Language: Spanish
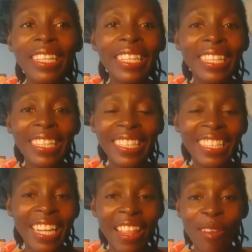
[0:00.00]

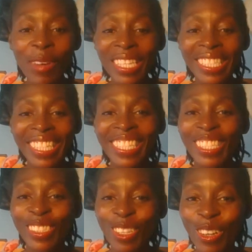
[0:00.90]
Y nada más, y
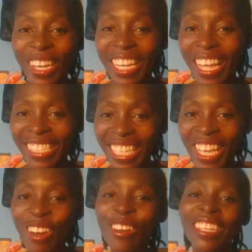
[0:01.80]
eso es lo que quería
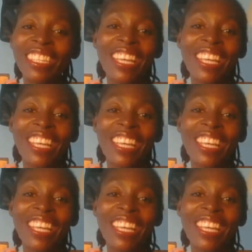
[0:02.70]
enseñar hoy.